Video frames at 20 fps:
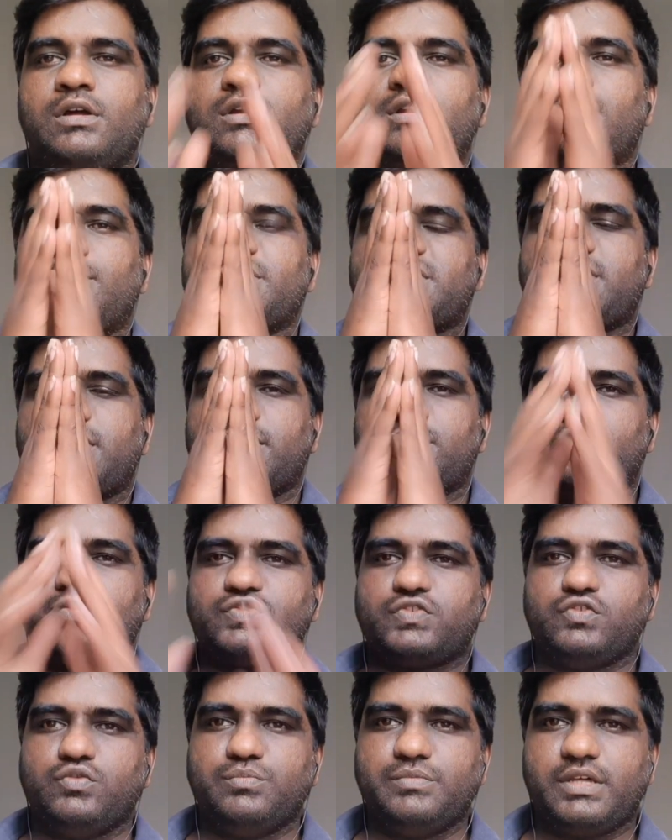नमस्कार
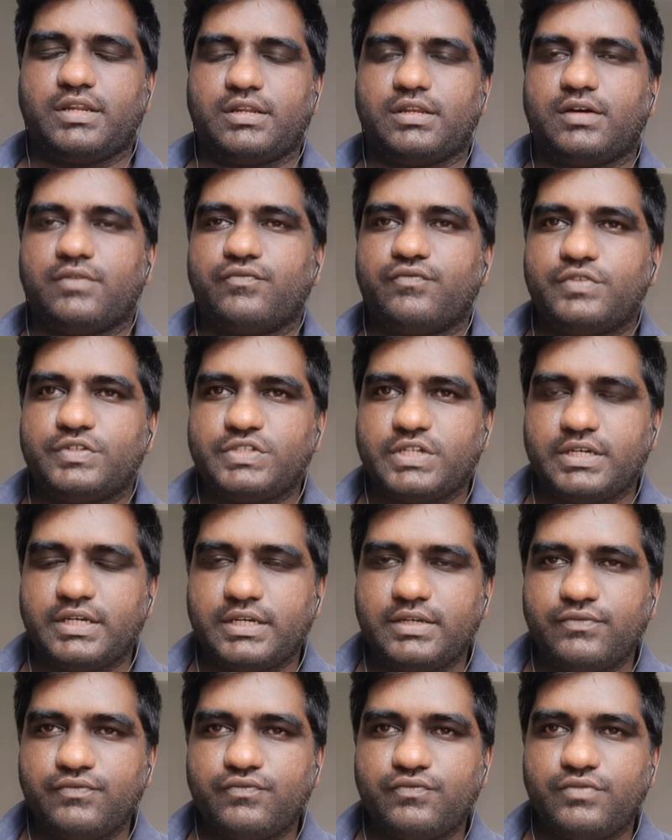दोस्तों मेरा नाम विजय
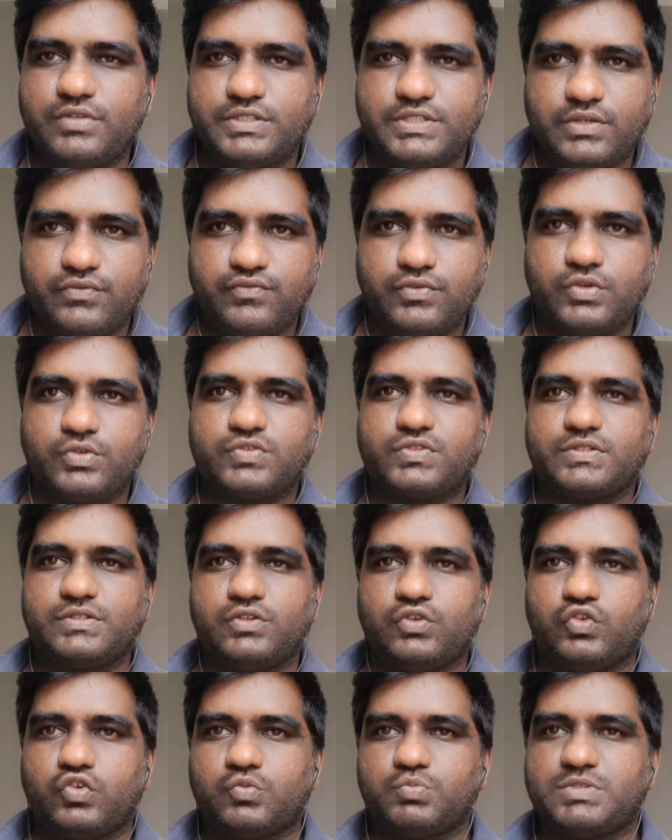है विजय व्यूज़
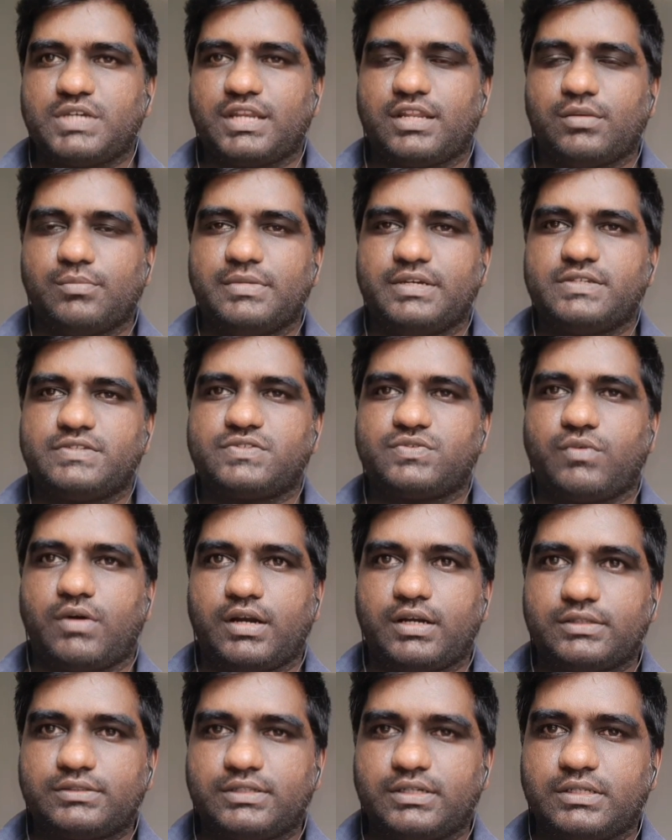यूट्यूब चैनल में
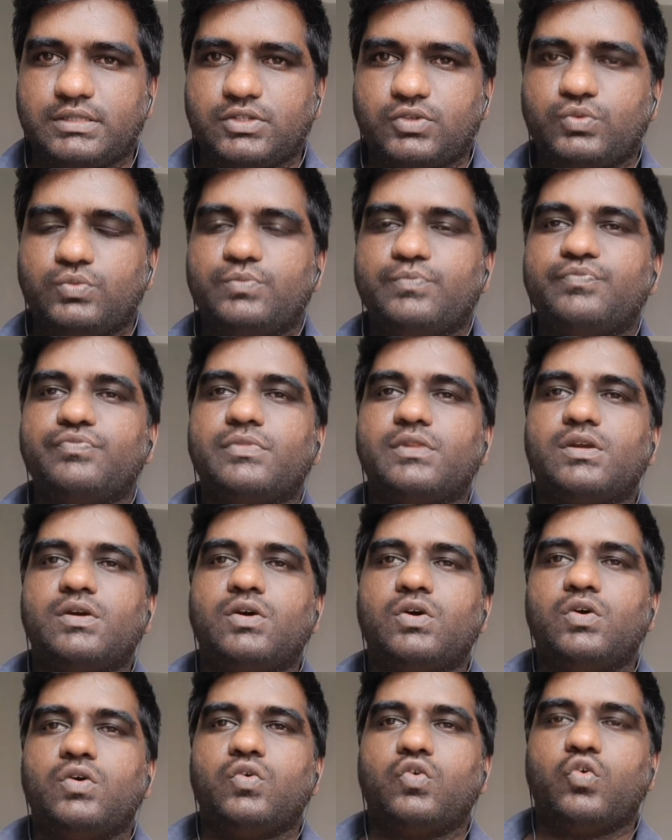स्वागत करता हूँ
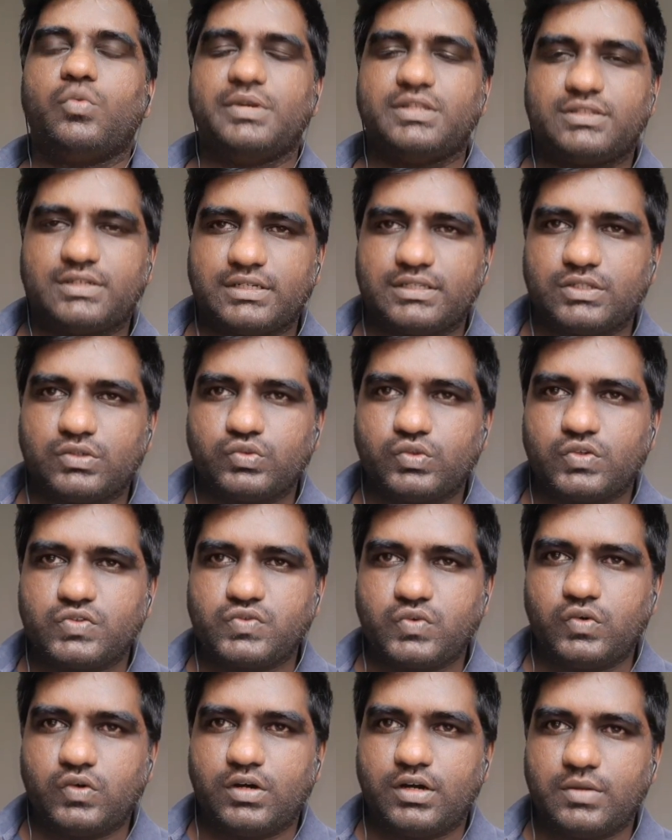उम्मीद करता हूँ
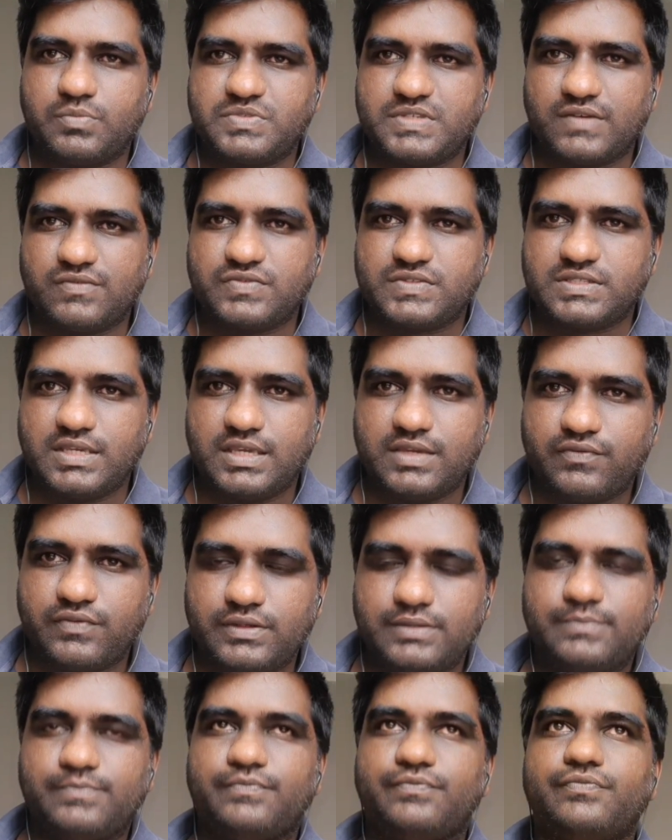दोस्तों आप सब सेफ
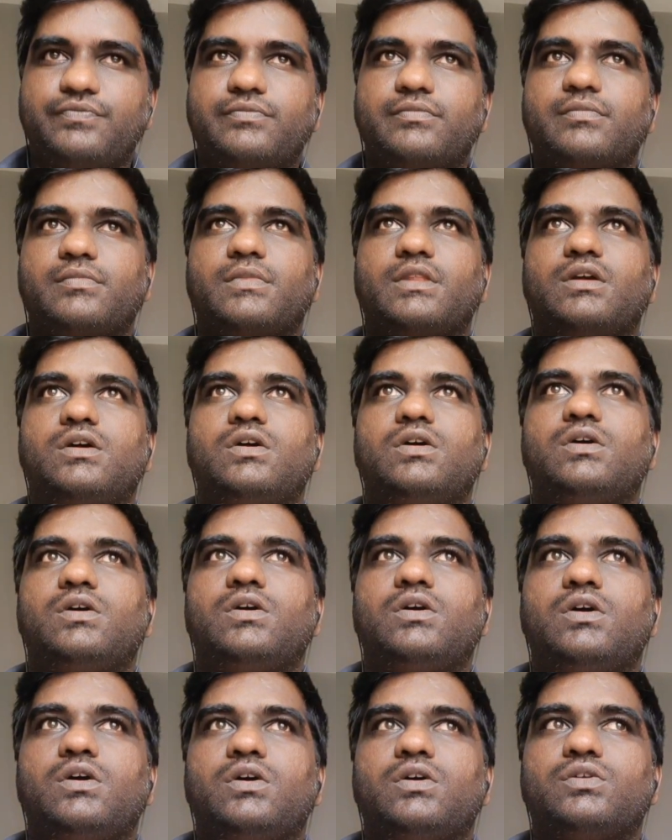हैं
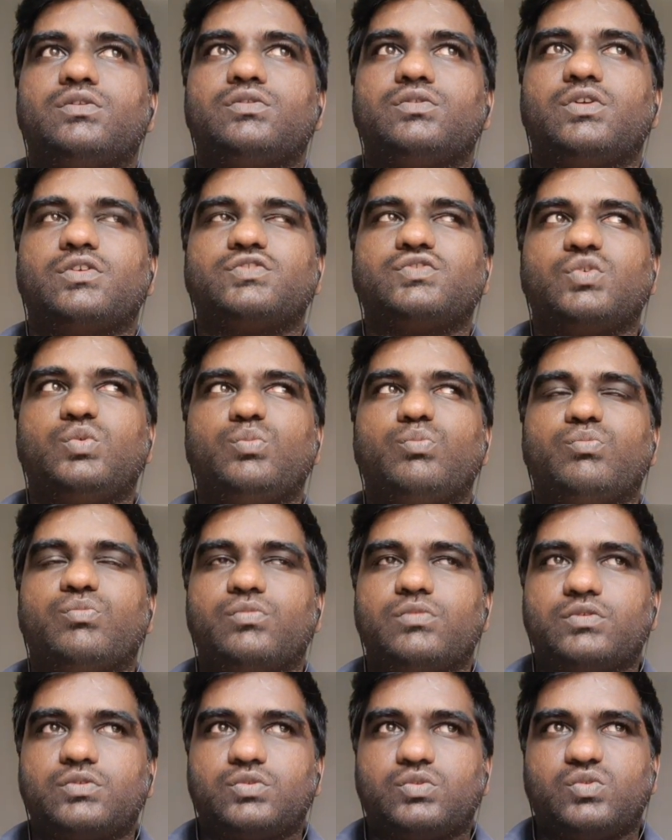दोस्तों
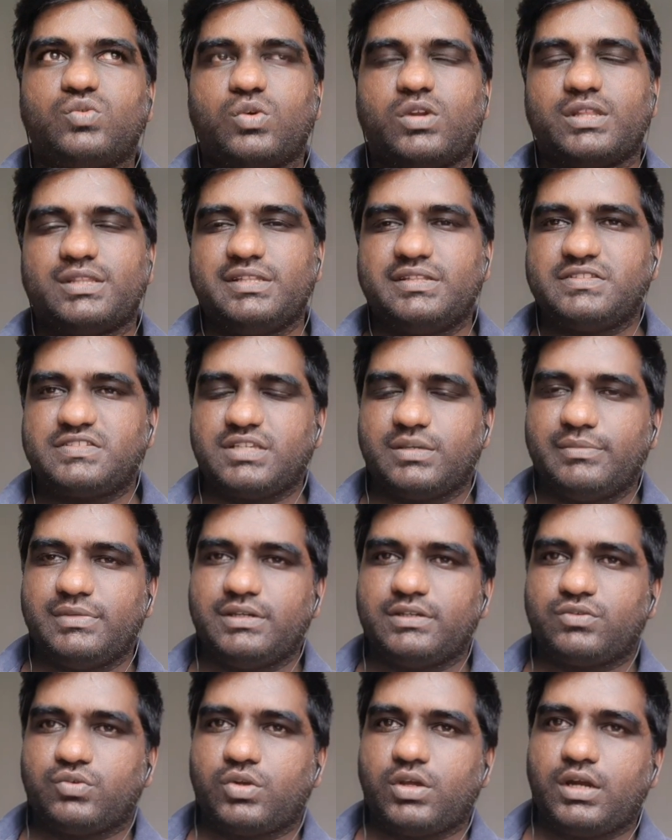थोड़ा दिन से
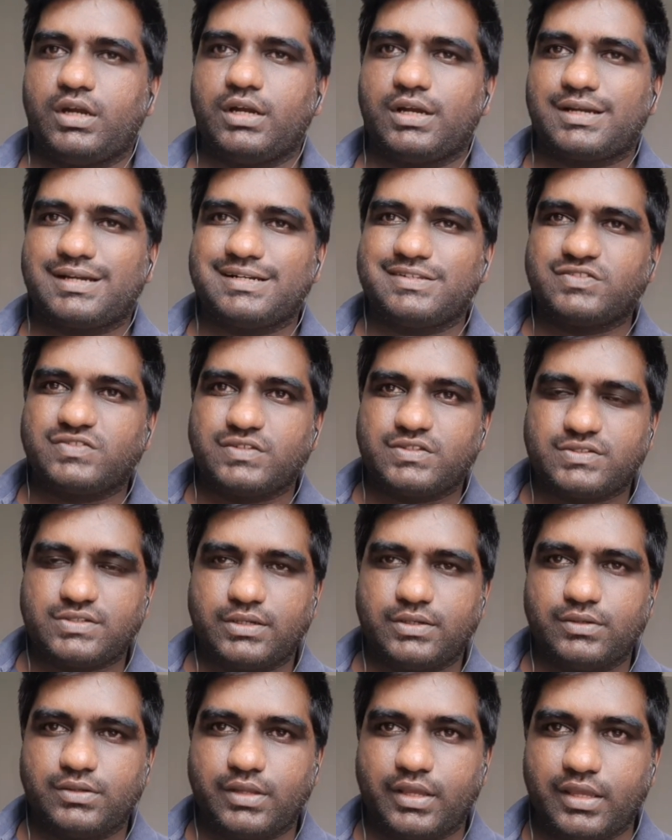मैं थोड़ा
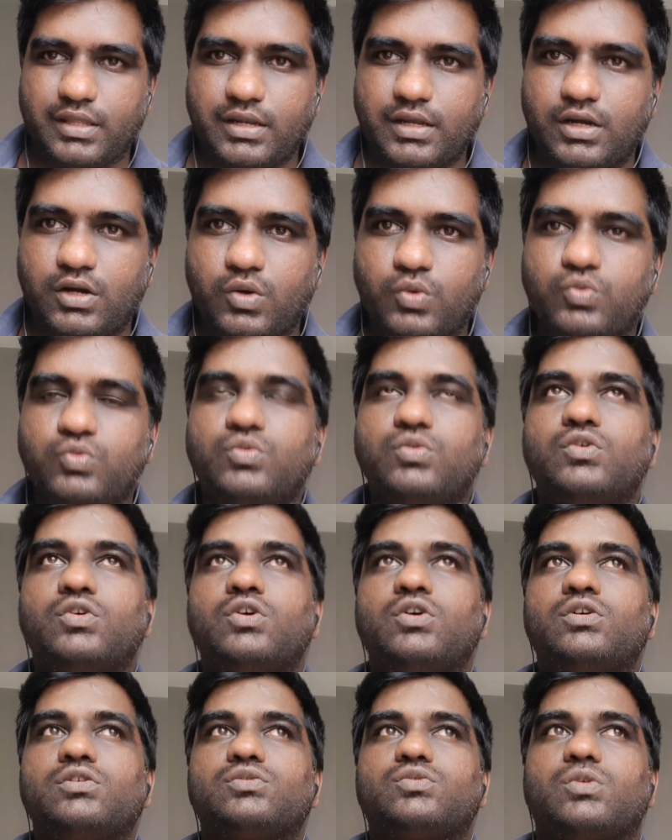कंसिस्टेंट नहीं रहा हूँ
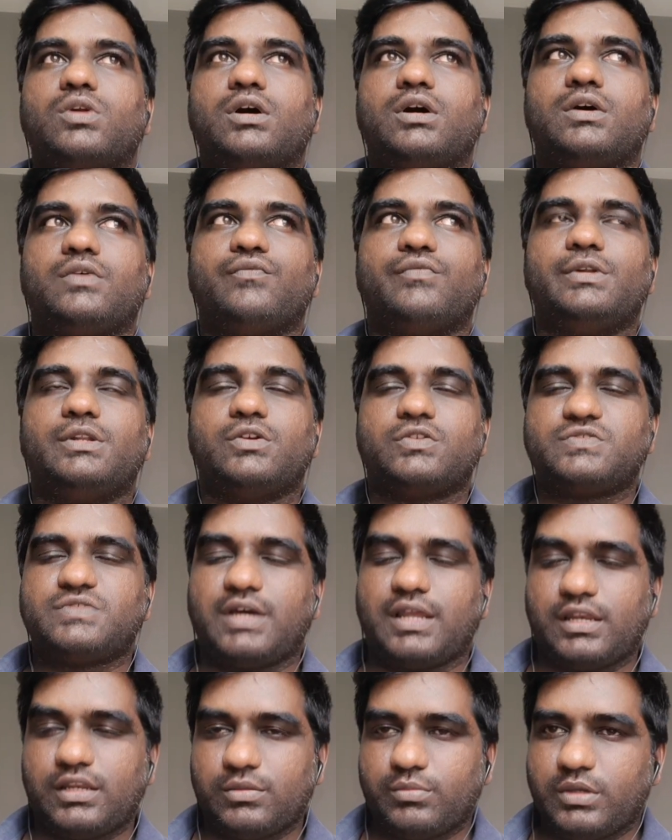थोड़ा वीडियोस
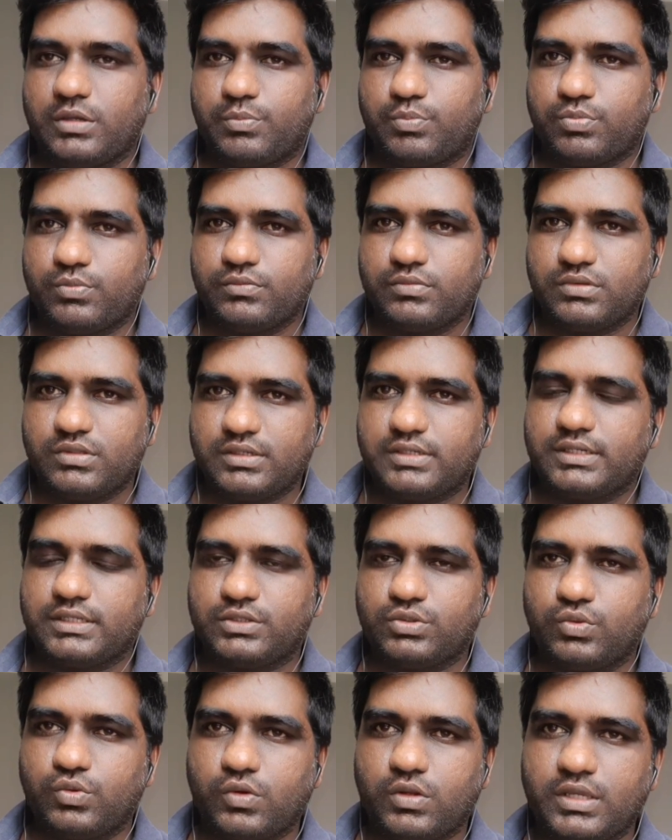डालने में
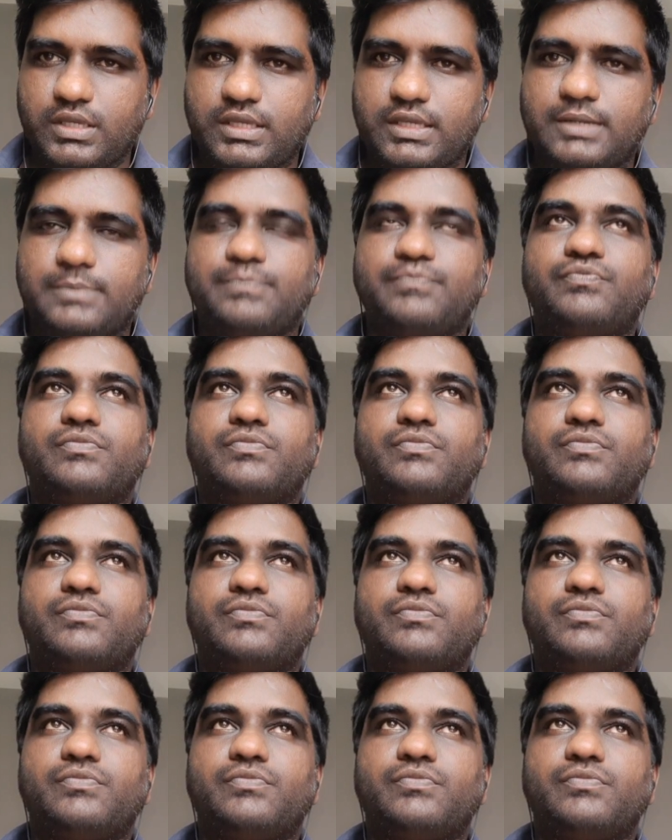दिक्कत हो रही है